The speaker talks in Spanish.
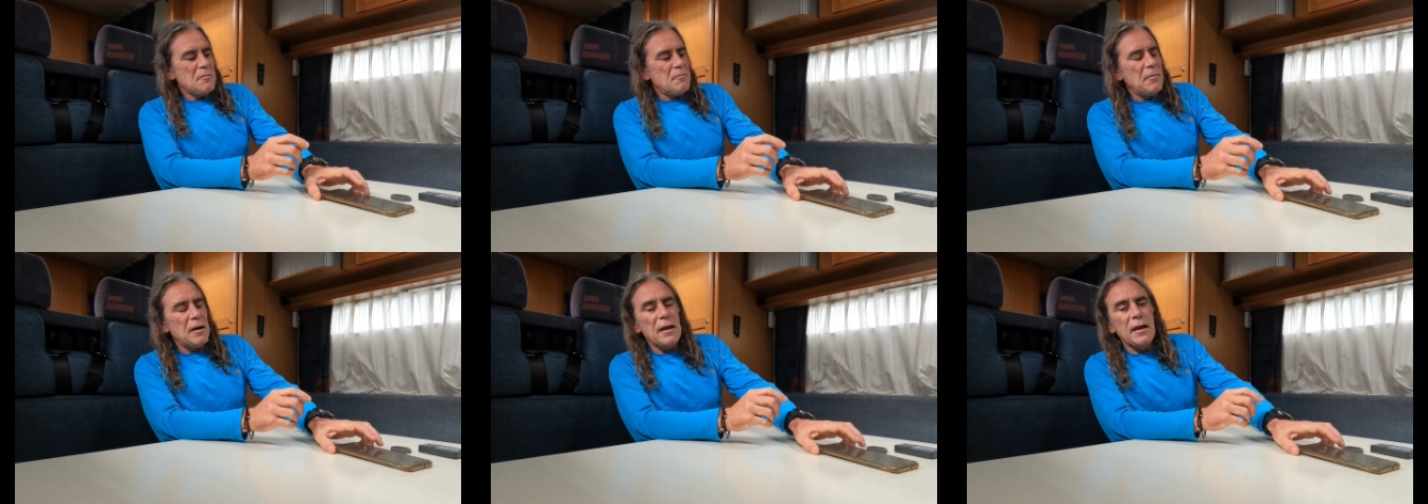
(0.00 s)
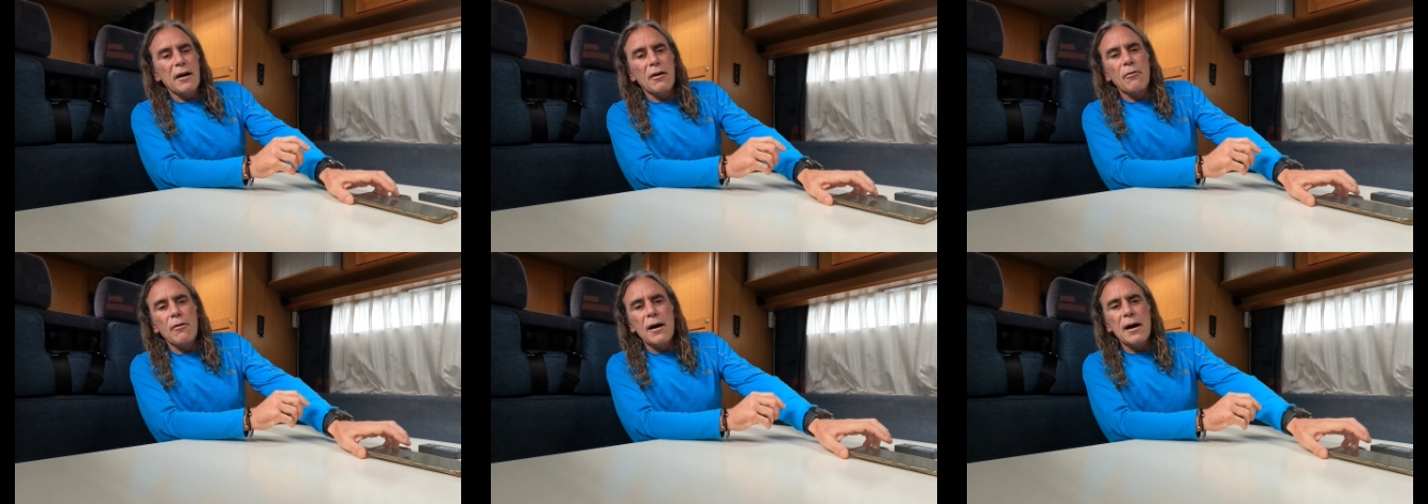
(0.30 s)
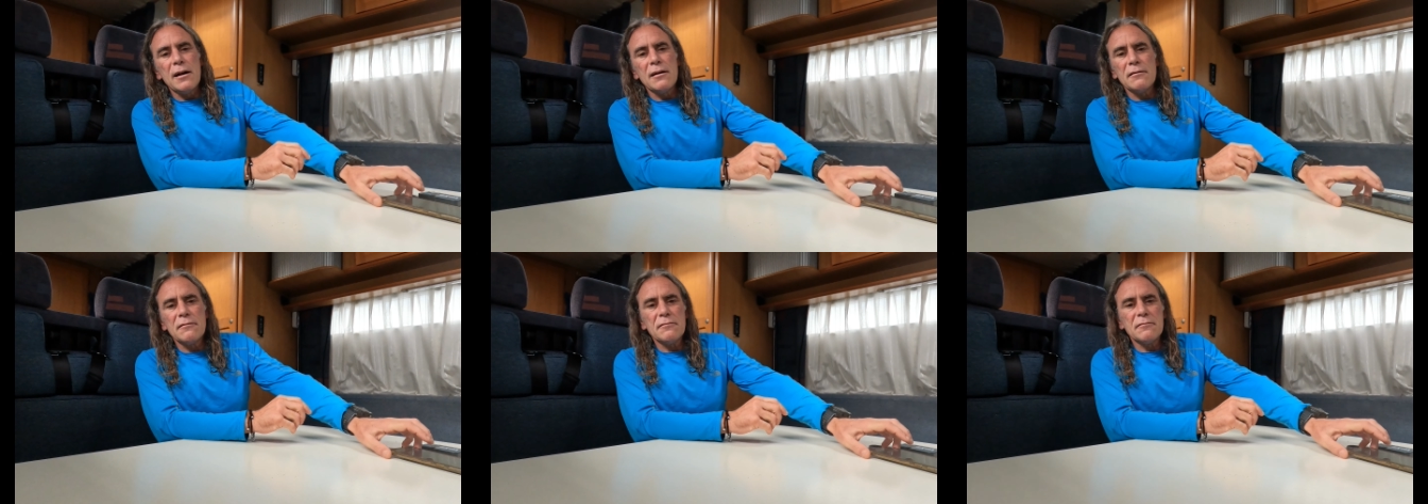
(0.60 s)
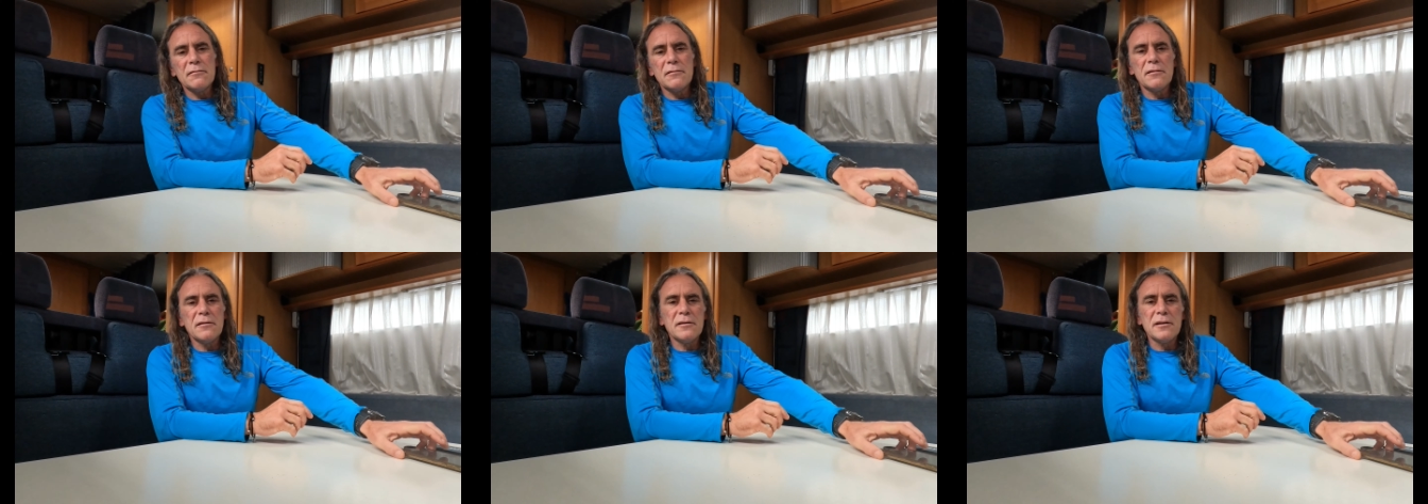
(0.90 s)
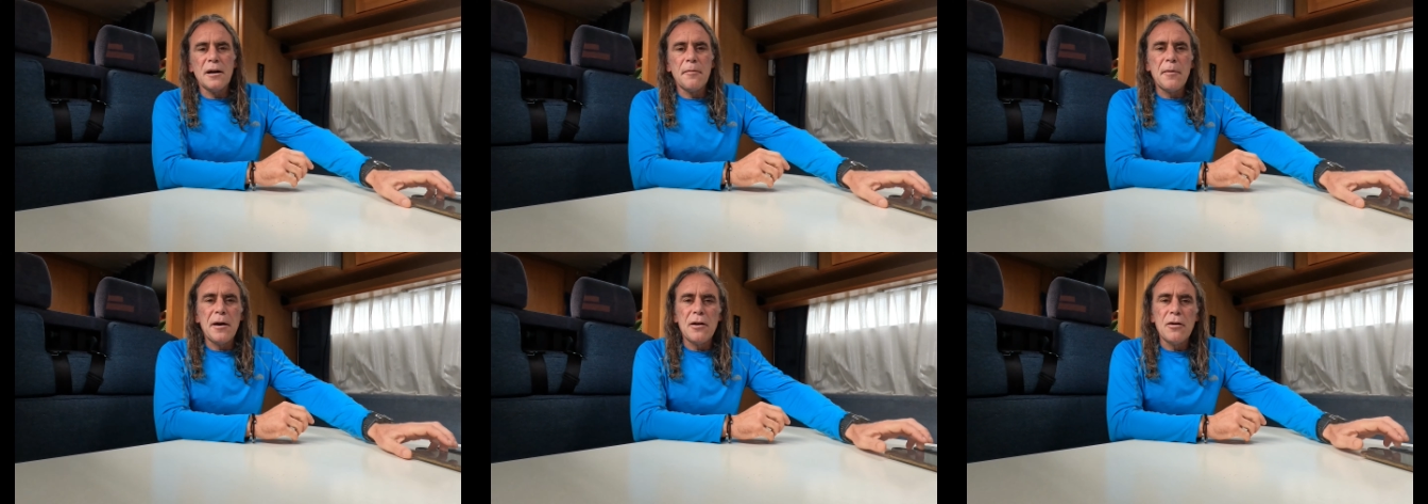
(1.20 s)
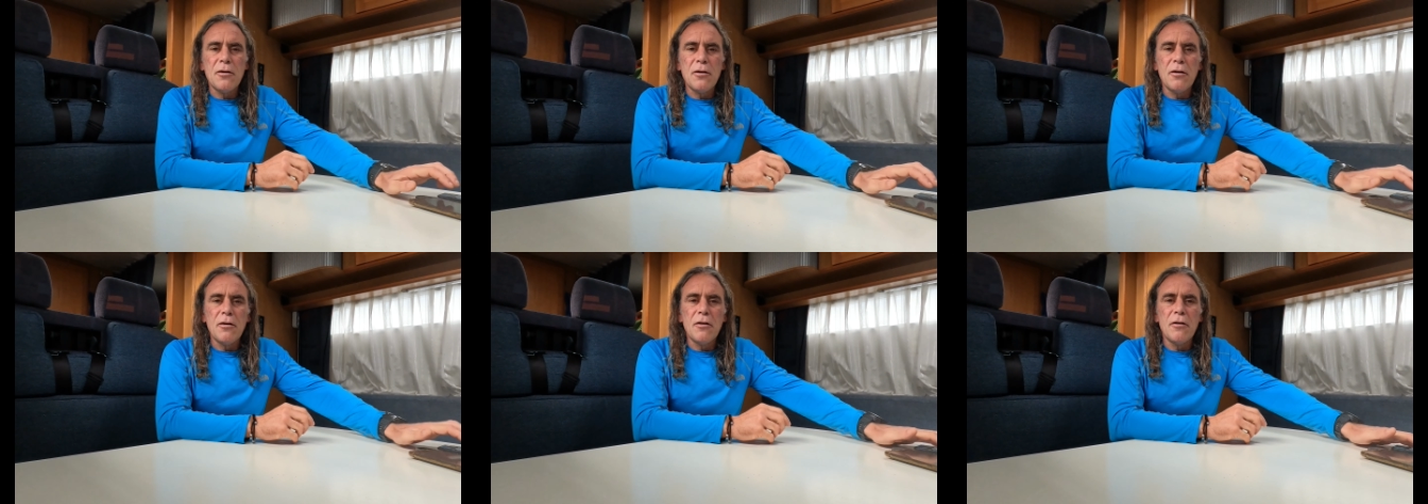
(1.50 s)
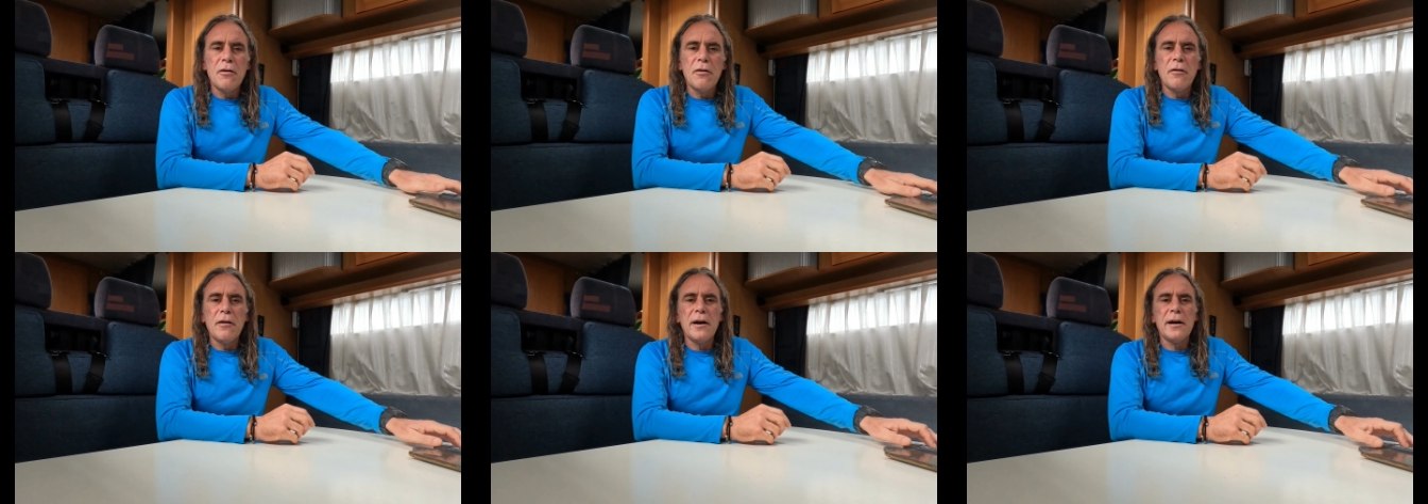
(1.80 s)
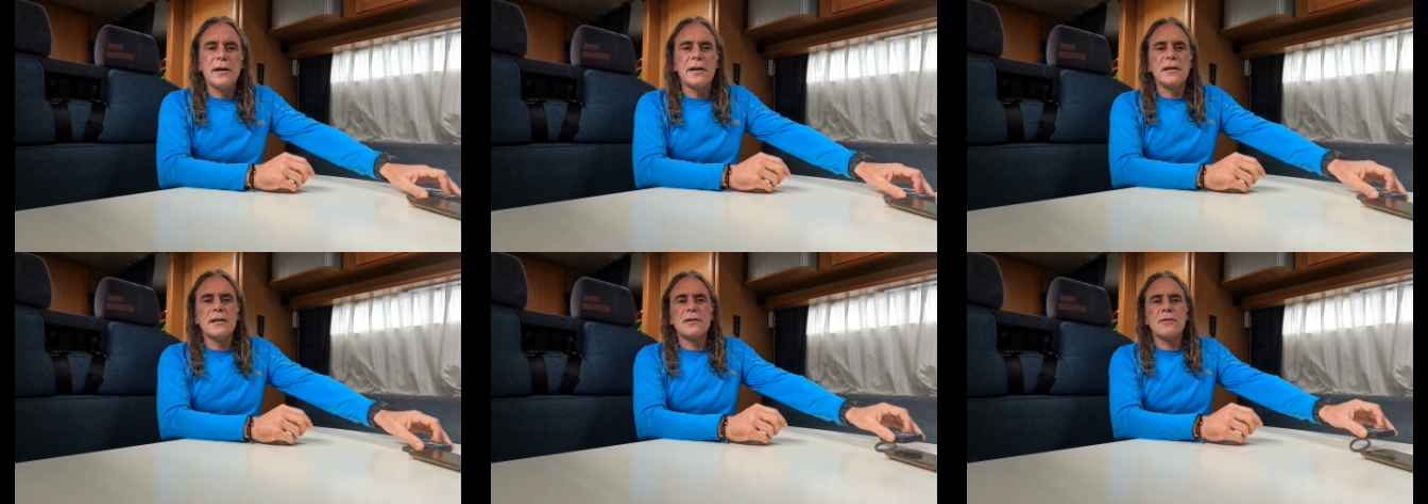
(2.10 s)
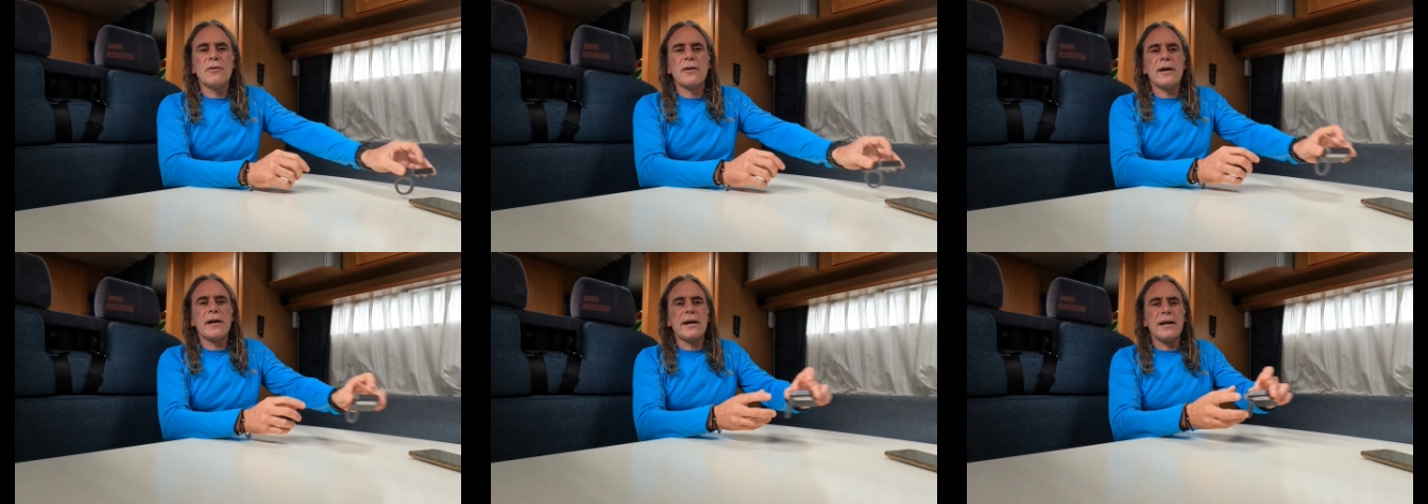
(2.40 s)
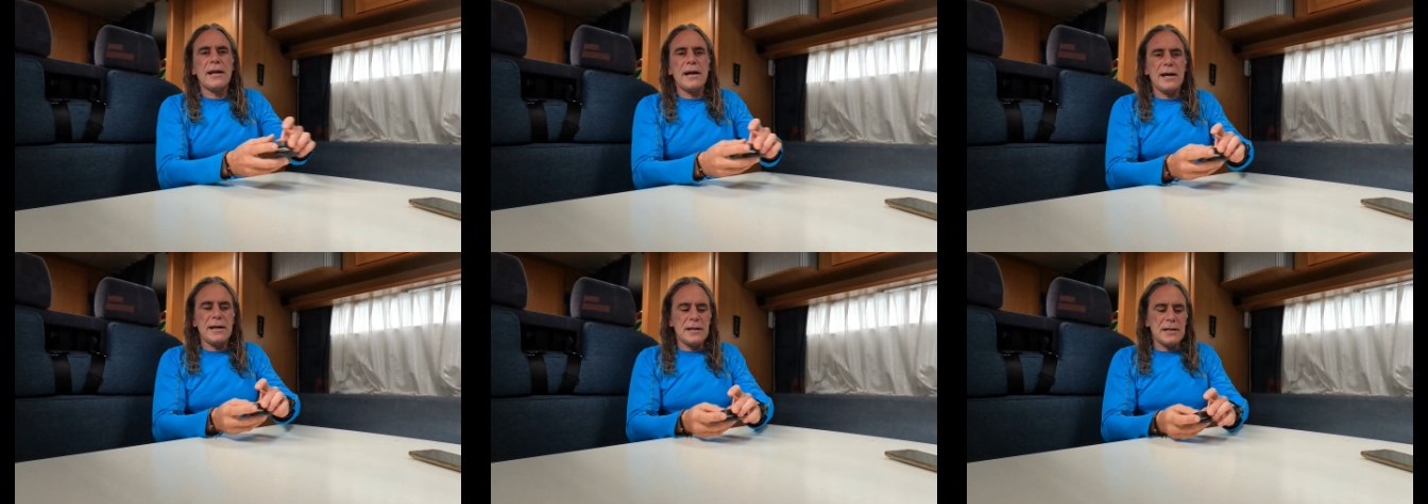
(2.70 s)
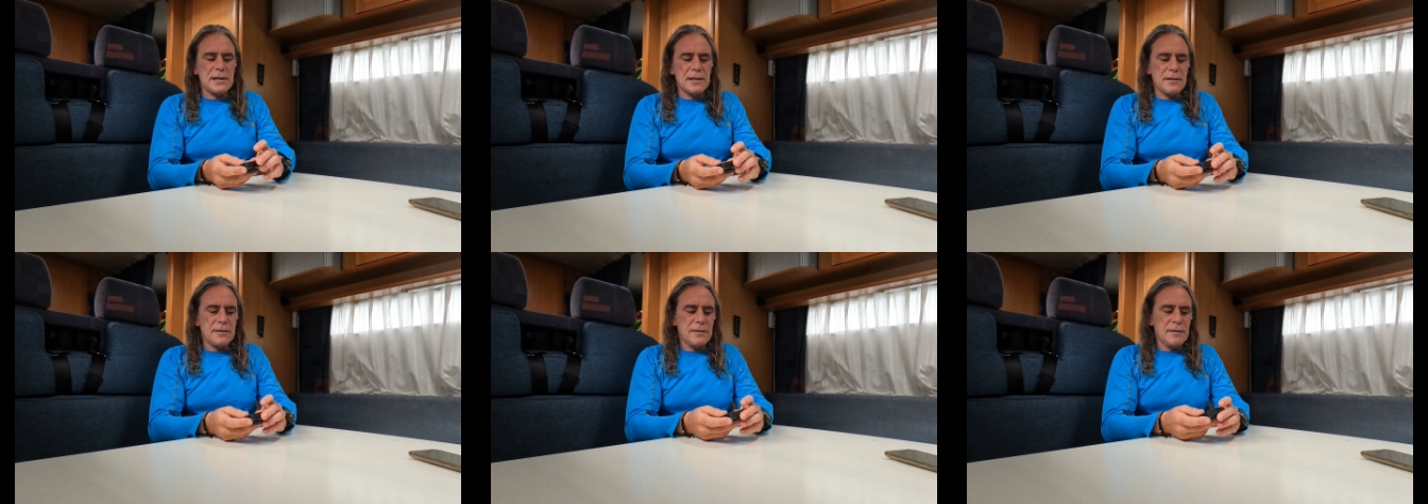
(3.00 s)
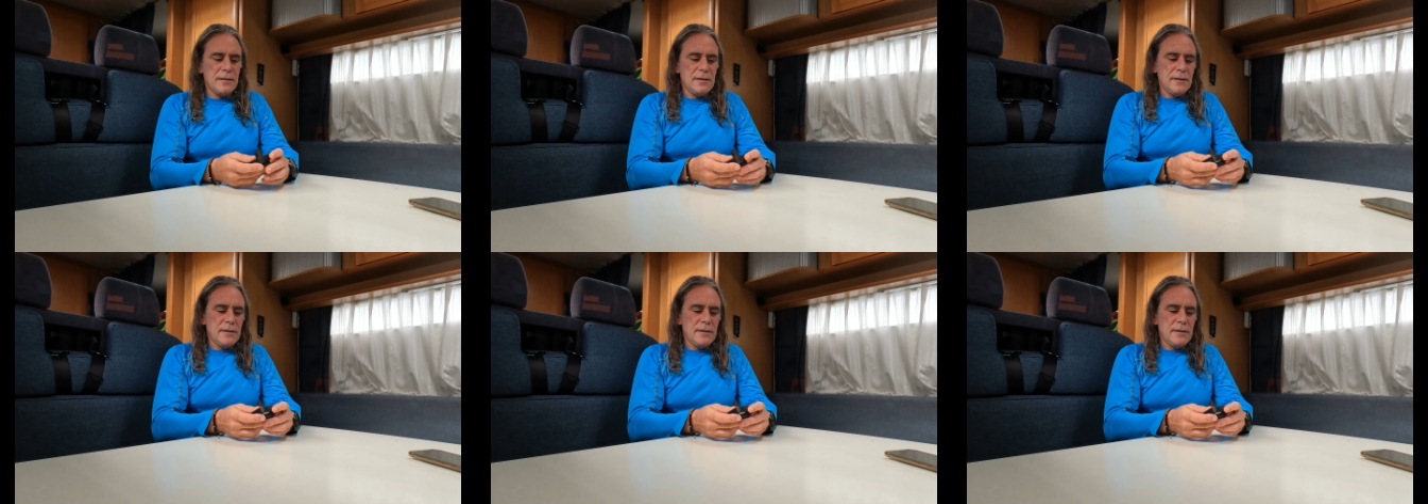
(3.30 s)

me da igual, llámalo X, lo que queráis.